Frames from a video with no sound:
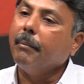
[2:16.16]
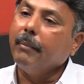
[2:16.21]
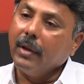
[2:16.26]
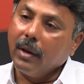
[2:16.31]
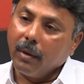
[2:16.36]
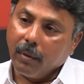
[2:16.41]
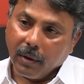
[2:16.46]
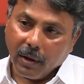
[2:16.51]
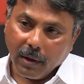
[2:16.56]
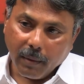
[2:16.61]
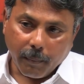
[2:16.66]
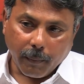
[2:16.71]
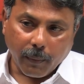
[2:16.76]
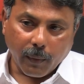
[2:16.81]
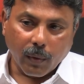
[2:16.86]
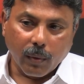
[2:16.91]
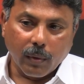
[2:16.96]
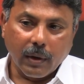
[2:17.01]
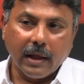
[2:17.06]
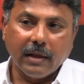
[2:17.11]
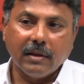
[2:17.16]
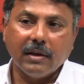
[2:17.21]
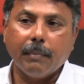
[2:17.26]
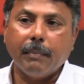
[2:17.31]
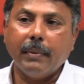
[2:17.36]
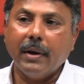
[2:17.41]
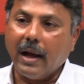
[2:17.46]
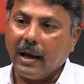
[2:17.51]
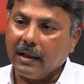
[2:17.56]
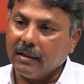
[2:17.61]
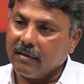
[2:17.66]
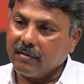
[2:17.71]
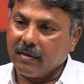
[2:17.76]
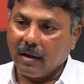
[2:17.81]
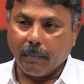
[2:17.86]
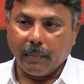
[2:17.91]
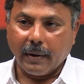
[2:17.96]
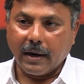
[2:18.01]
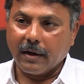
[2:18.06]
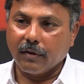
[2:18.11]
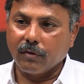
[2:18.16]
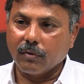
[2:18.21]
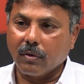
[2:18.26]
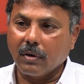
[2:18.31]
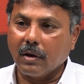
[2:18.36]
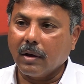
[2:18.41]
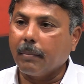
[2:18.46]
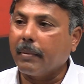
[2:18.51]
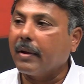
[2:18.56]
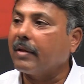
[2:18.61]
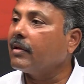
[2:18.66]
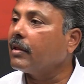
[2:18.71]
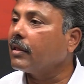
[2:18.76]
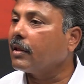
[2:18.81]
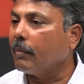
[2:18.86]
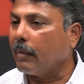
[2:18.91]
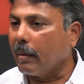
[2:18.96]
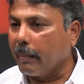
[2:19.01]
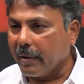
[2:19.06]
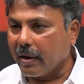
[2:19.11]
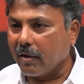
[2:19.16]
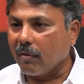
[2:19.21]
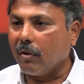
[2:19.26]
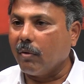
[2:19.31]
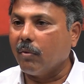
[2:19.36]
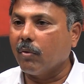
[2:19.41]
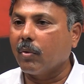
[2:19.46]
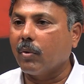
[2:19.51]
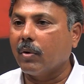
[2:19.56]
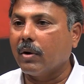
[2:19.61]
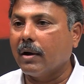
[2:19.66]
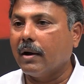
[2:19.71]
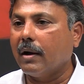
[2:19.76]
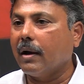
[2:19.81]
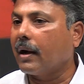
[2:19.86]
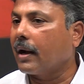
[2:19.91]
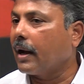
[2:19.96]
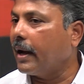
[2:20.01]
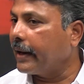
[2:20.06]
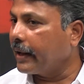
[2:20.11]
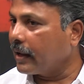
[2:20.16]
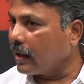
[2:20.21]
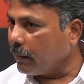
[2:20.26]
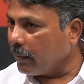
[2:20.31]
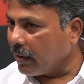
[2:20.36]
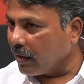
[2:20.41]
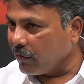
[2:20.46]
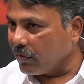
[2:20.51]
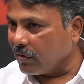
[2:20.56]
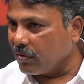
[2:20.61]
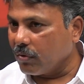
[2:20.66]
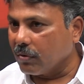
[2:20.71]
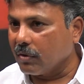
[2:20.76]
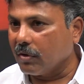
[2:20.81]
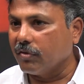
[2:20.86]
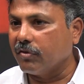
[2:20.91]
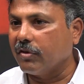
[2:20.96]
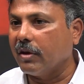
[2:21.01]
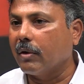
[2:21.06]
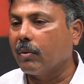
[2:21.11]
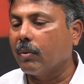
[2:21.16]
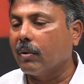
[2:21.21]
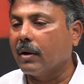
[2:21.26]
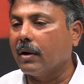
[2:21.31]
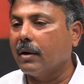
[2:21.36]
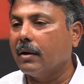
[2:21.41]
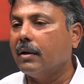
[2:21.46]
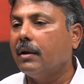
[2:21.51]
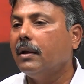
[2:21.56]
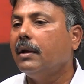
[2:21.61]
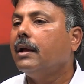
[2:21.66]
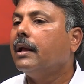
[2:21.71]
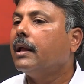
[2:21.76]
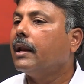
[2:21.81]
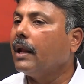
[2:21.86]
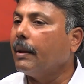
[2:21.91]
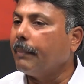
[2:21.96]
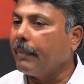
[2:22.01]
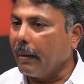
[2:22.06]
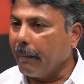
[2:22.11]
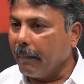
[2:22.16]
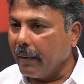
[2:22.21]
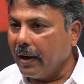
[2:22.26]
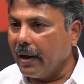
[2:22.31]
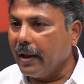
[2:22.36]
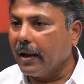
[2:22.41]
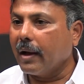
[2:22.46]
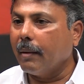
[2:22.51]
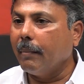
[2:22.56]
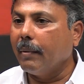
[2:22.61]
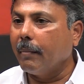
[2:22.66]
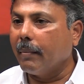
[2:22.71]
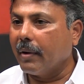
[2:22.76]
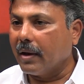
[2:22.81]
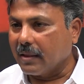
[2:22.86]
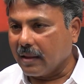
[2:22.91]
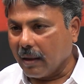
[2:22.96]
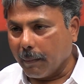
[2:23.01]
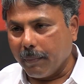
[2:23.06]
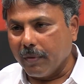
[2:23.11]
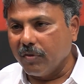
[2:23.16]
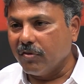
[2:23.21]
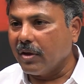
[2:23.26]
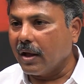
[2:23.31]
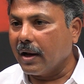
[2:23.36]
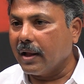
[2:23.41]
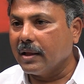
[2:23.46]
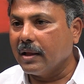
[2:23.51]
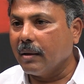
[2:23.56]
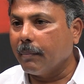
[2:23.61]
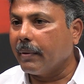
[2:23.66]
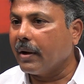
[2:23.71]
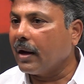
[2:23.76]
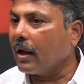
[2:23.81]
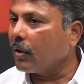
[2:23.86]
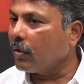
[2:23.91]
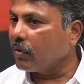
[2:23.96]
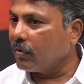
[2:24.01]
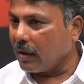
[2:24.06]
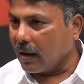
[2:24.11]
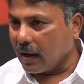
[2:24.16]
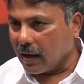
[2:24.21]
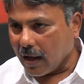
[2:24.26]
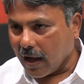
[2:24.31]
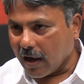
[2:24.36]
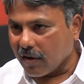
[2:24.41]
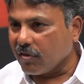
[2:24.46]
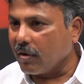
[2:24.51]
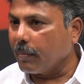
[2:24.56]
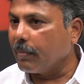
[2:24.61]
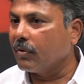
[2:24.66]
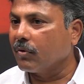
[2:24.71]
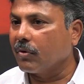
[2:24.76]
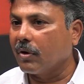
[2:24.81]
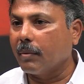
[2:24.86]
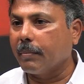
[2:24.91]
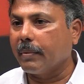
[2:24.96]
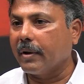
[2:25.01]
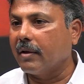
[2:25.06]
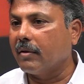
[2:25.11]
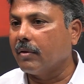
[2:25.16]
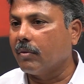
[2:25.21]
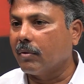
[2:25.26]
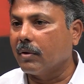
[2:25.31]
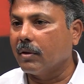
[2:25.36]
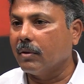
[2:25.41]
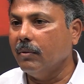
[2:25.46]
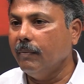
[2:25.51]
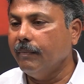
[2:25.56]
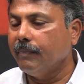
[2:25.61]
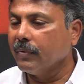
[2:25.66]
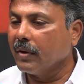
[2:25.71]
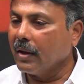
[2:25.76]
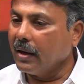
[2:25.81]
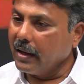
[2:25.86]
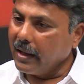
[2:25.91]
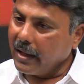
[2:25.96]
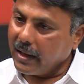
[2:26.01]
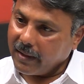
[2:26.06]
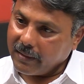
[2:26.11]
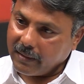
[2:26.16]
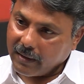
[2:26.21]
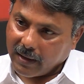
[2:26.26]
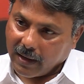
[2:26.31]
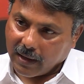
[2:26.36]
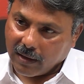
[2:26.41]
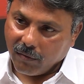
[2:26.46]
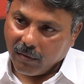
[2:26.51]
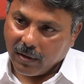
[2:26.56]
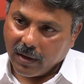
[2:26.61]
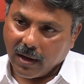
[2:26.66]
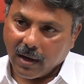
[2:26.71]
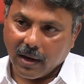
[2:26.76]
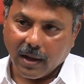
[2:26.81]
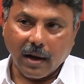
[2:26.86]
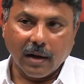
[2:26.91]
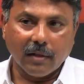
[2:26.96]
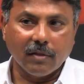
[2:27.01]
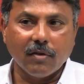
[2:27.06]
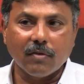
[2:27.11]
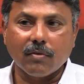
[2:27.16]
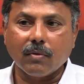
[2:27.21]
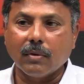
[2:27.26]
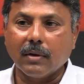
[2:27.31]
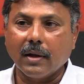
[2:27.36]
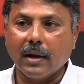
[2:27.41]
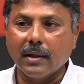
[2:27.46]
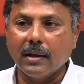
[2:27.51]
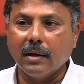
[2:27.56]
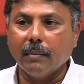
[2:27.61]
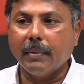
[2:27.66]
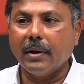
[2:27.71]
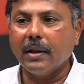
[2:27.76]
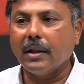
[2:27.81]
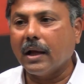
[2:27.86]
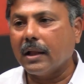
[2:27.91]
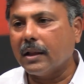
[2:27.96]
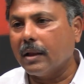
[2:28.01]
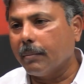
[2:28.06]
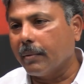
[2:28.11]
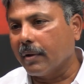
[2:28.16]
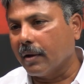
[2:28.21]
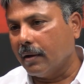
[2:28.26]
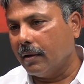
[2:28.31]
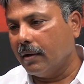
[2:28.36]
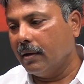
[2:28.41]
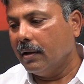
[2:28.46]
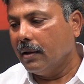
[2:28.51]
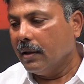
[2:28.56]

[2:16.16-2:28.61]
మీరు ఇప్పుడు నేను చెప్పిన ఆదేశాలు పాటించకుండా ప్రజలతో మమేకం అవ్వకుండా కార్యక్రమాన్ని విజయవంతం చేయకుండా రేపు ఎమ్మెల్యేగా మిమ్మల్ని తప్పించానని చెప్పని ఆ రోజు నన్ను ఆక్షేపించి కూడా ప్రయోజనం ఉండదు నేనైతే కఠిన నిర్ణయాలు తీసుకుంటానని చెప్పని దాదాపుగా